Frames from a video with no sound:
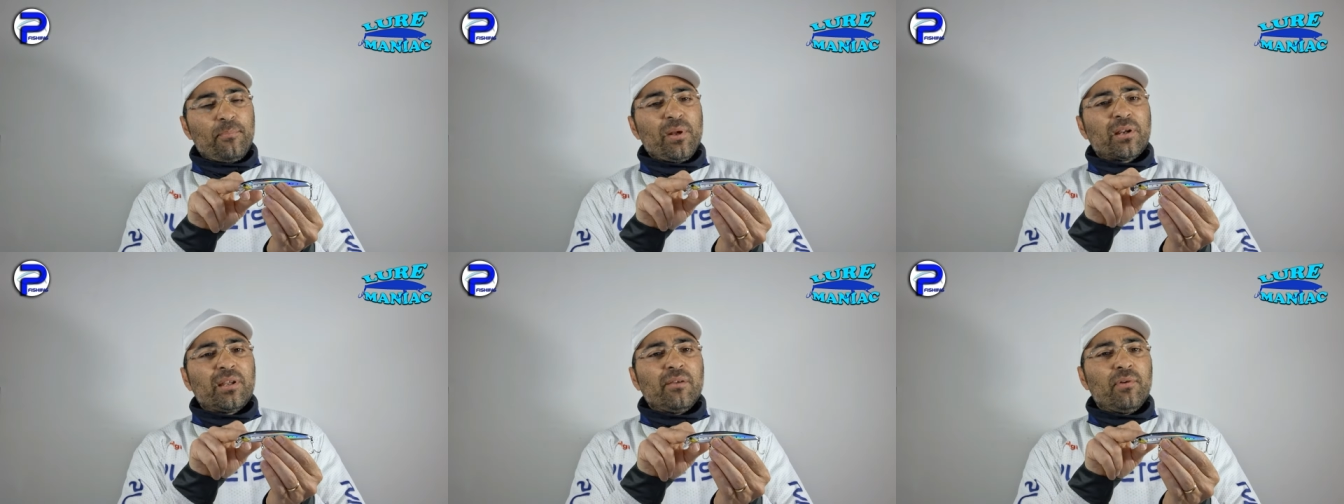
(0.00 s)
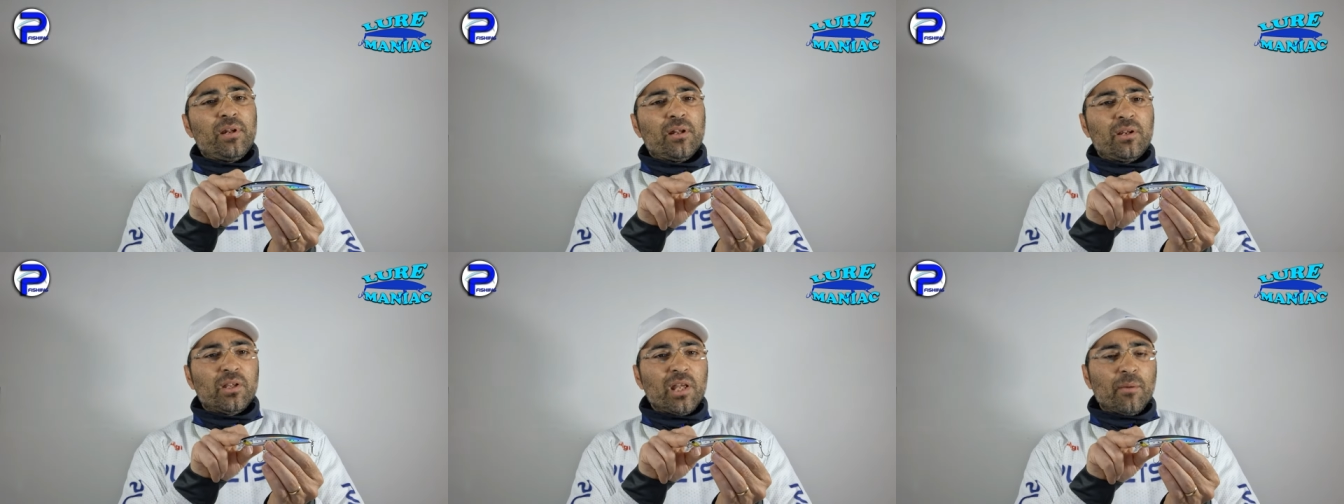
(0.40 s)
perché
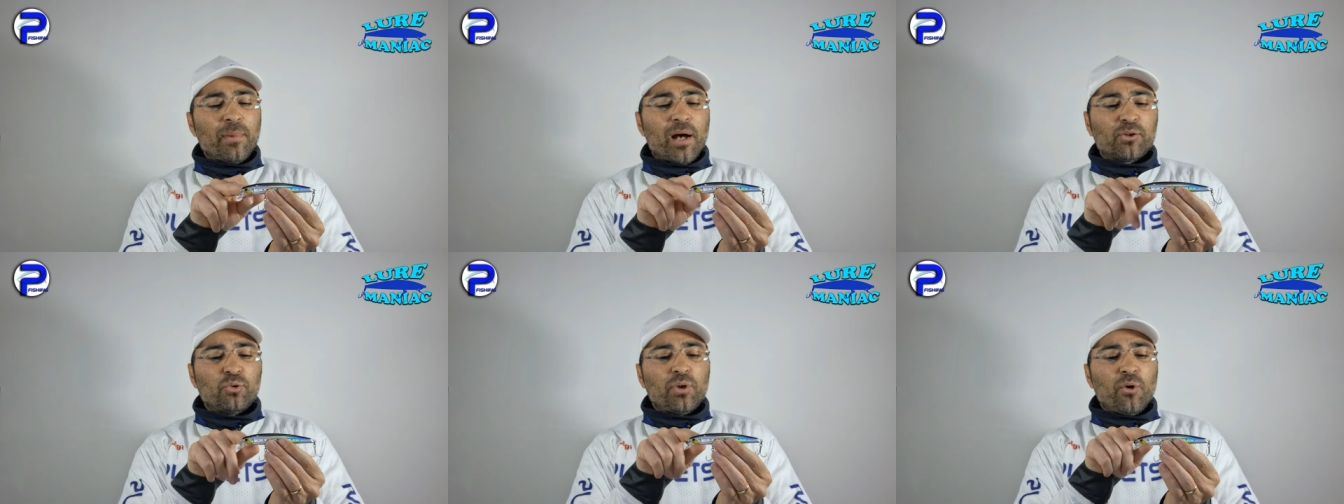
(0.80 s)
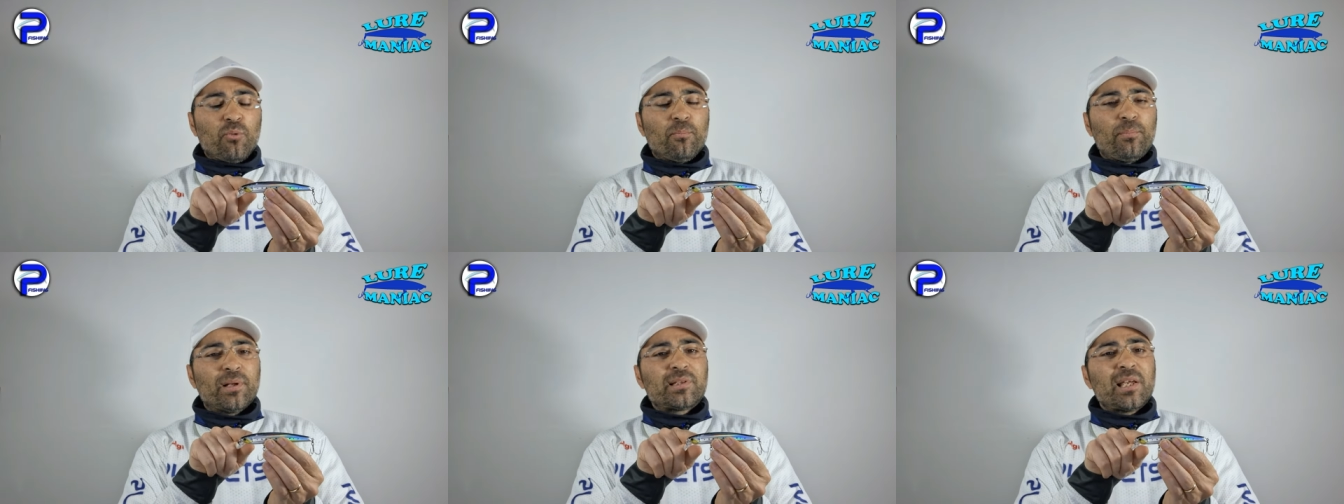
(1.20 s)
viene richiamato da
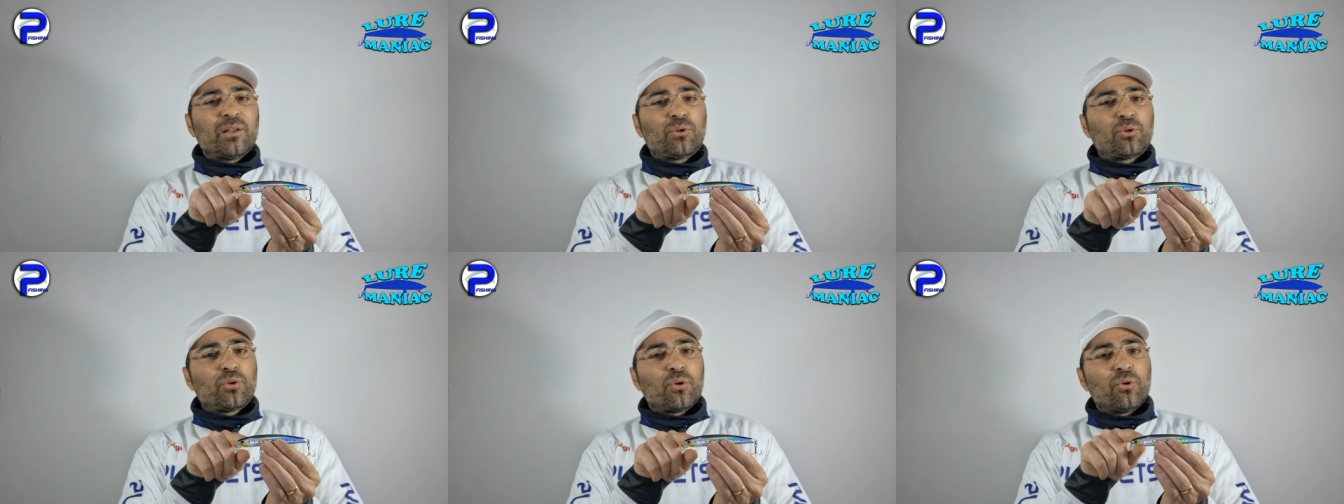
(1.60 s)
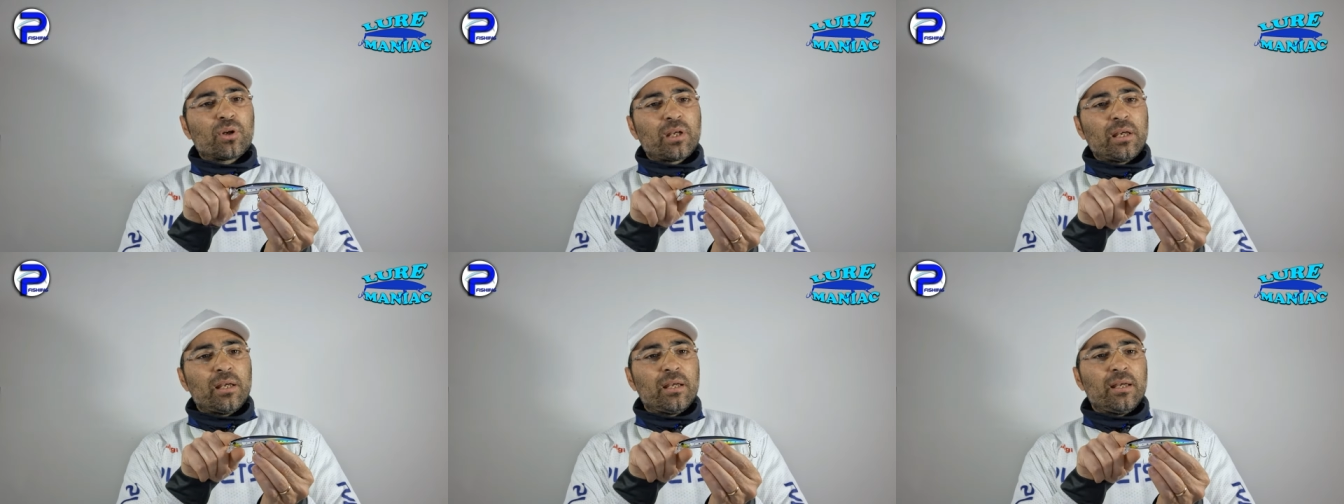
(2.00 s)
un pesetto
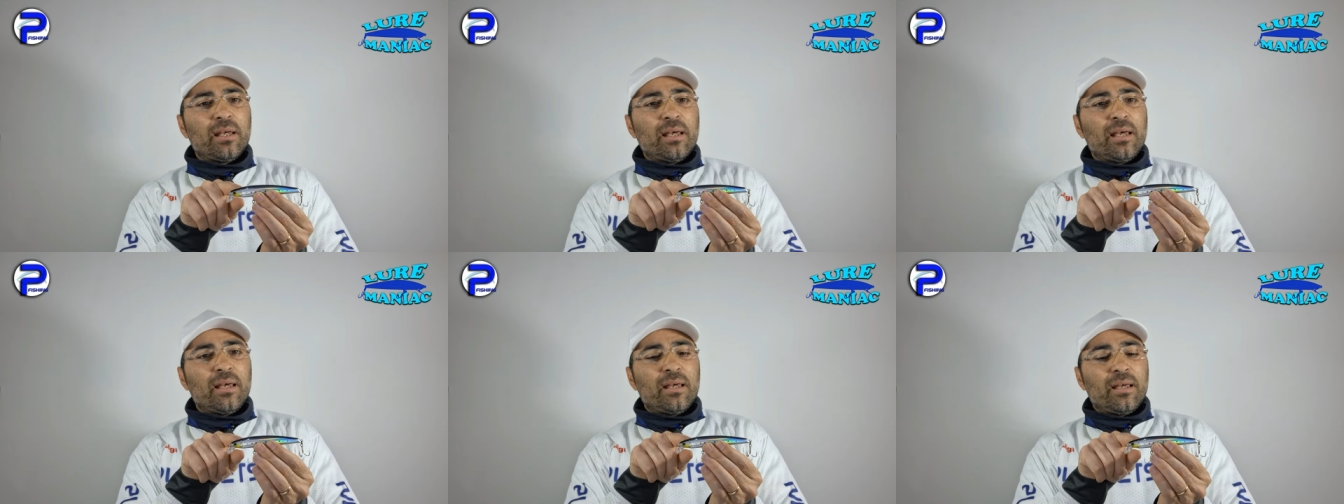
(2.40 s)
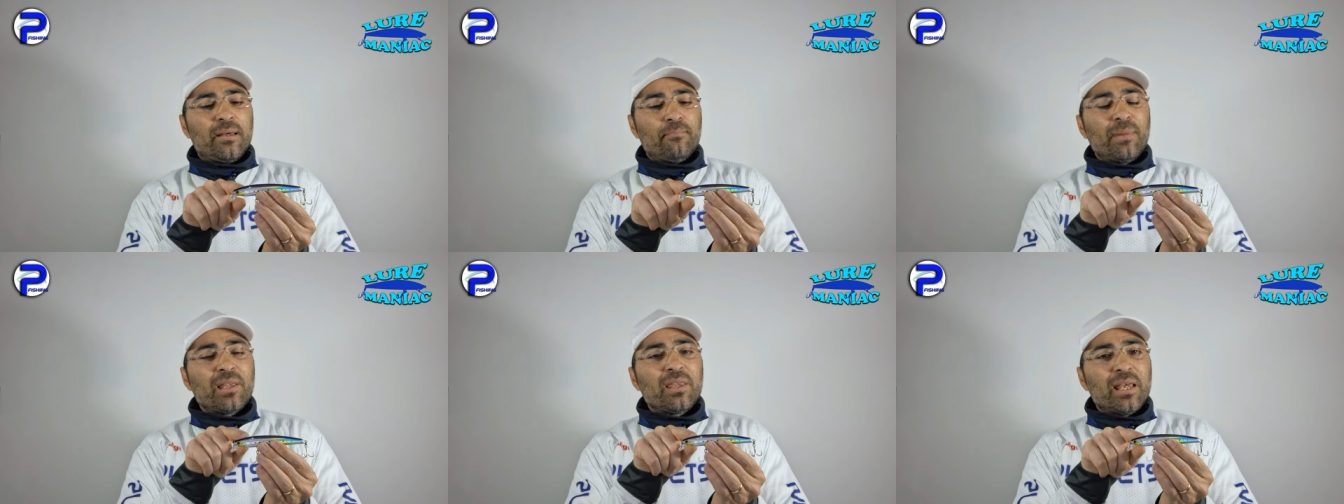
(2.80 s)
che è
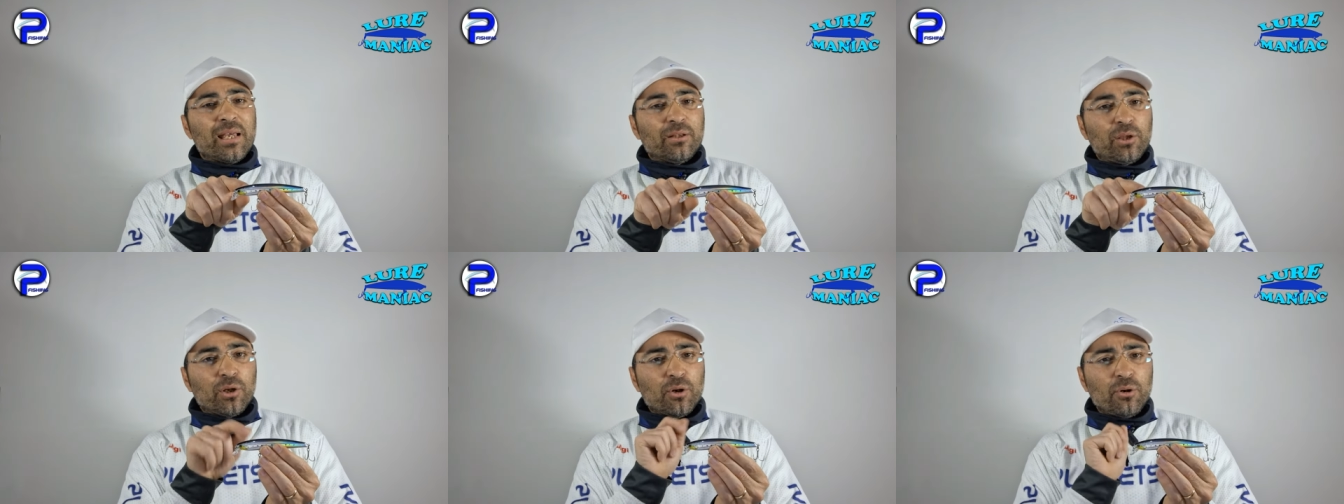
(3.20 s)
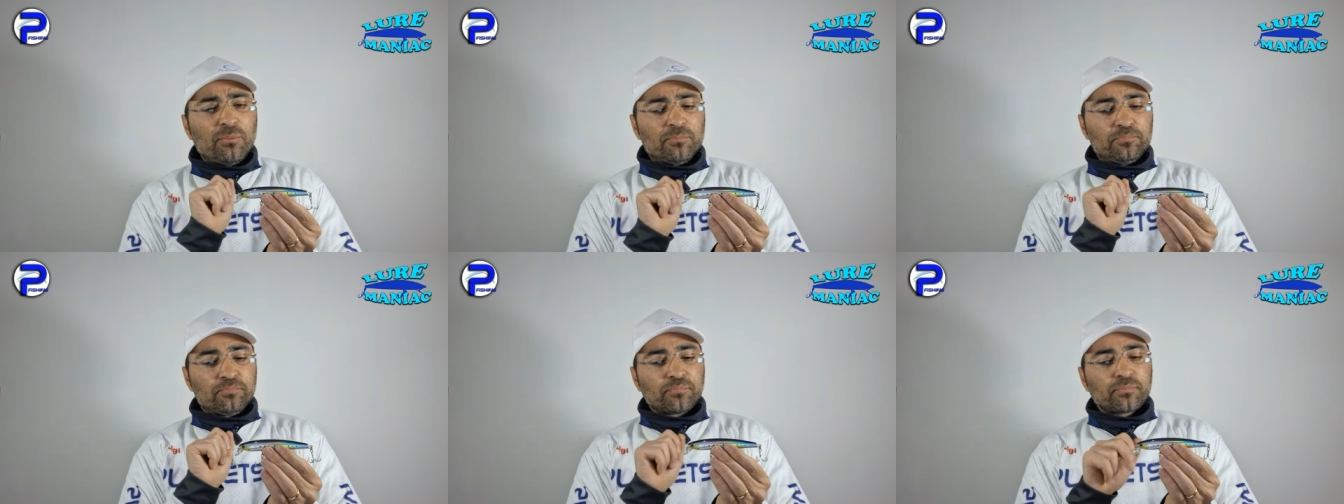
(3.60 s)

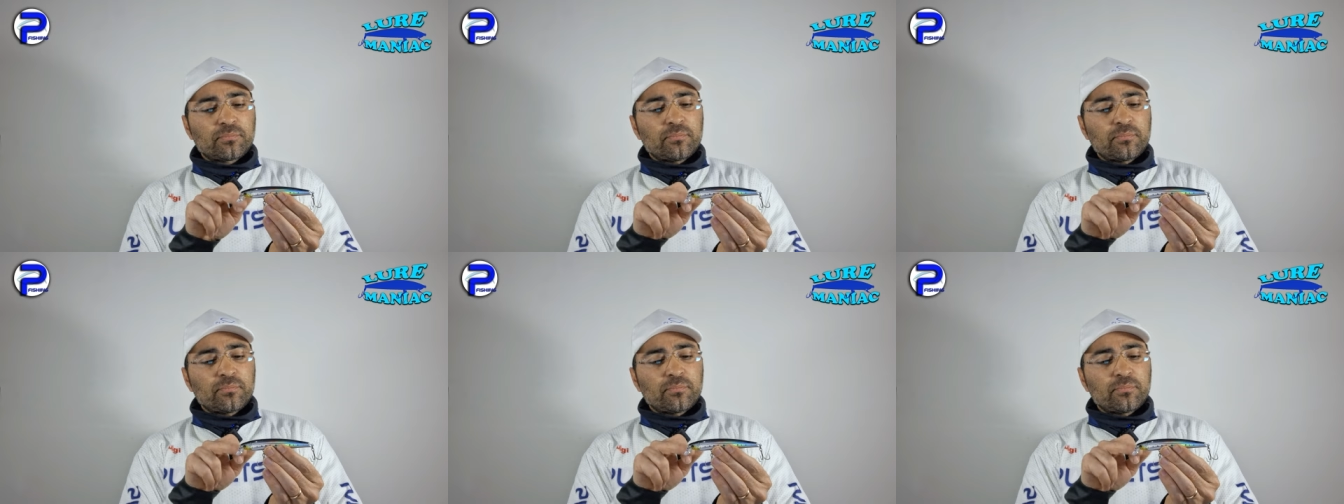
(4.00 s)
magnetico